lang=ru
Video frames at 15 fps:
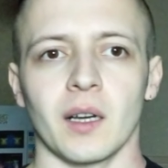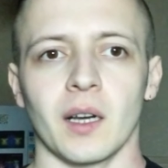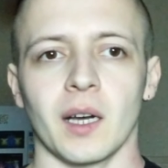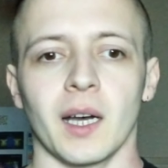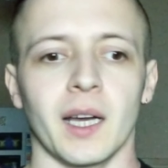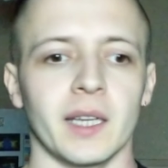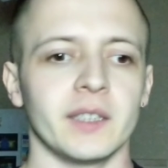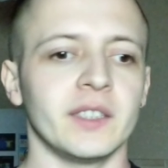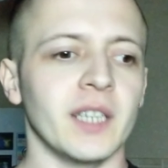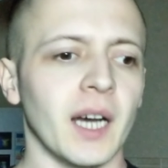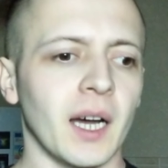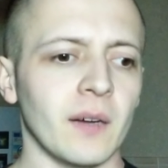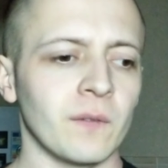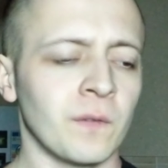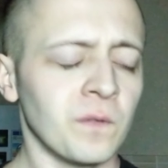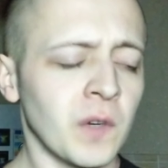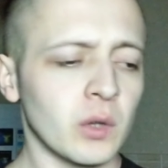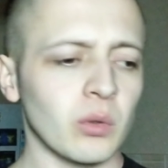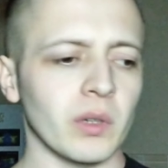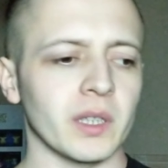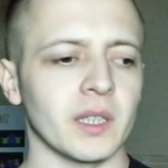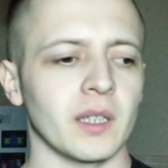А я в
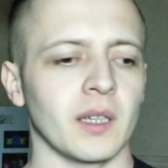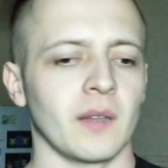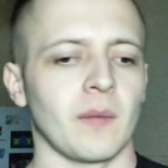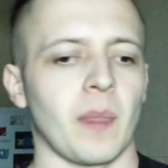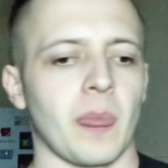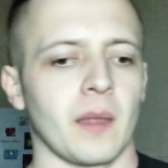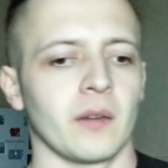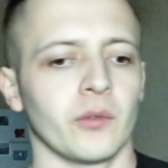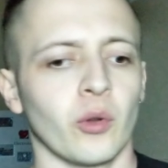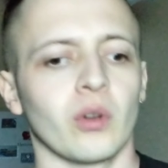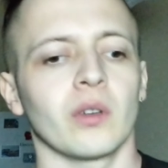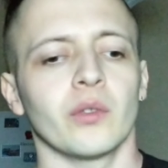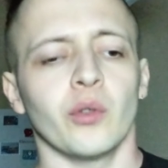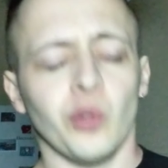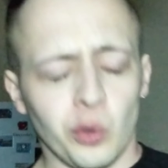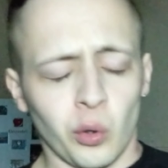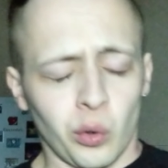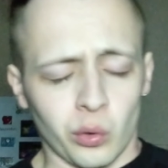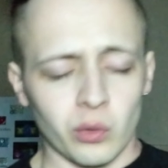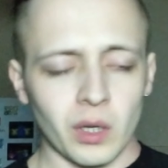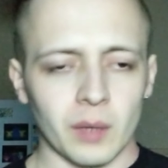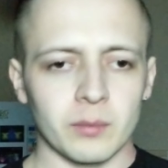итоге ну,
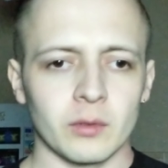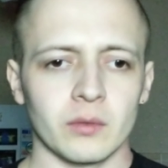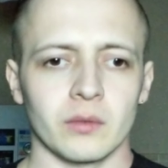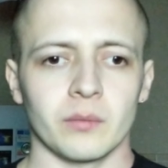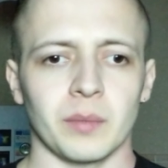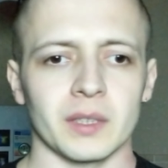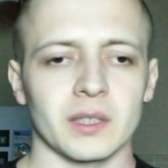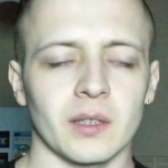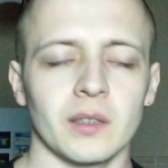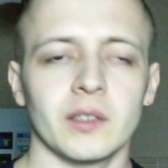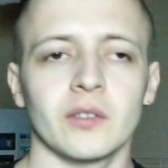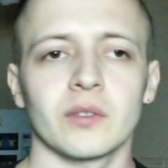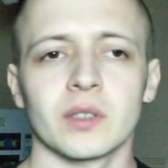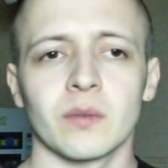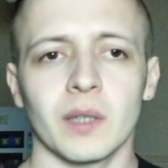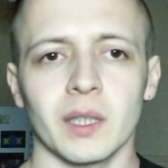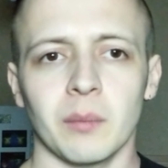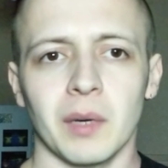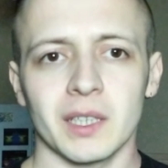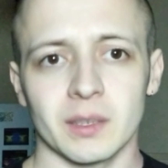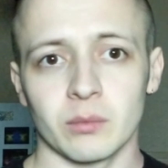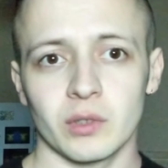ну, как бы по сравнению с
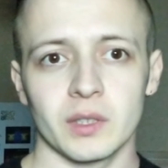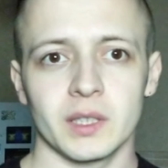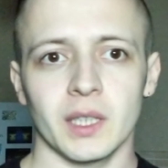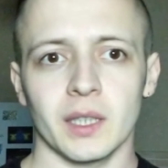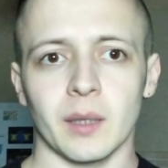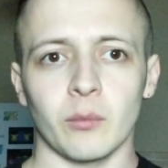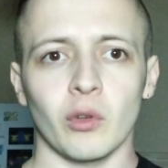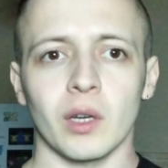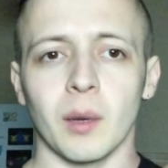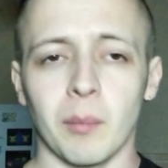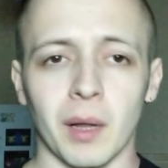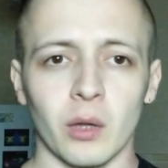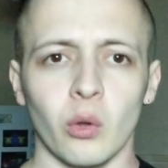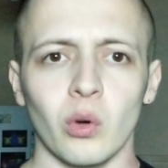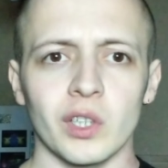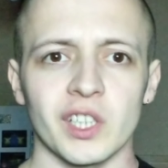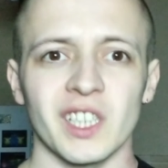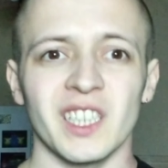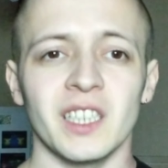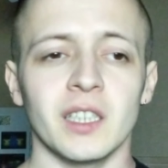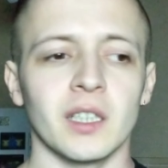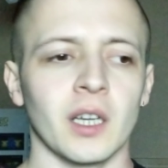Фаномасом, то есть я намного
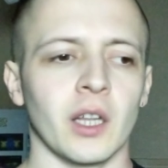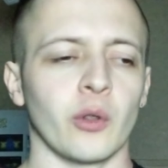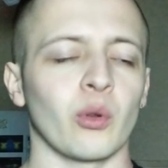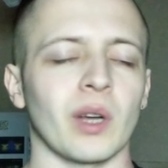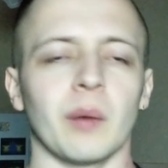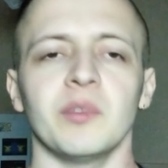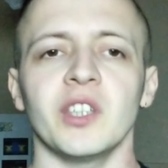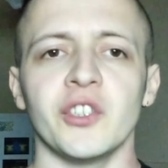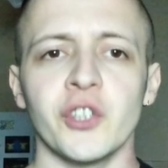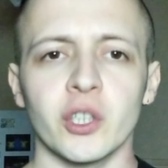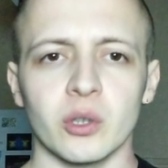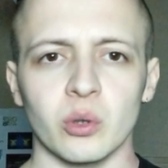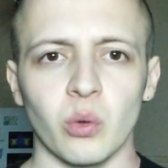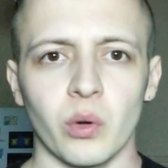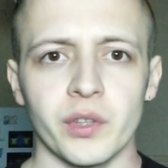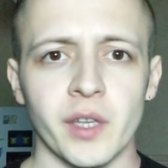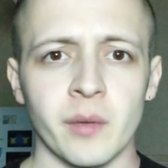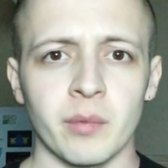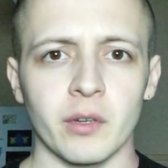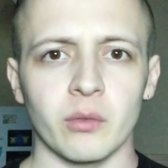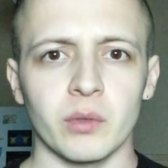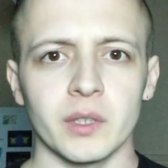моложе, и, ну, ко мне никто
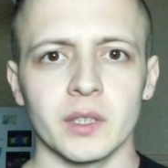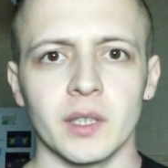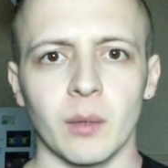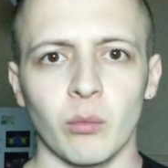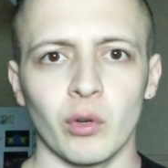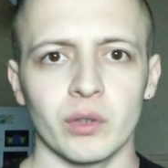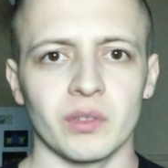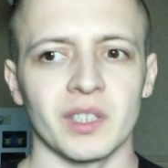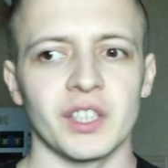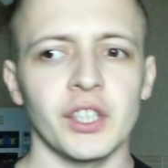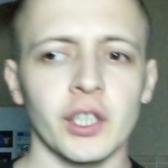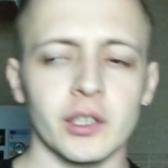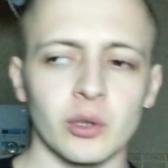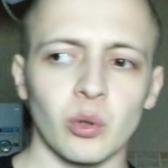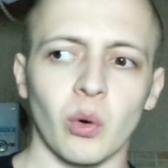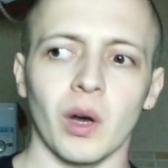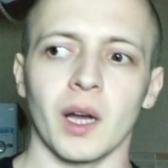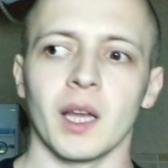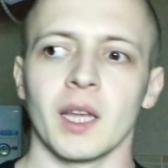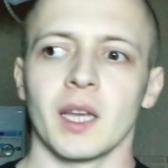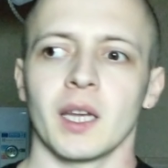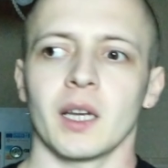не приходит домой, то есть никто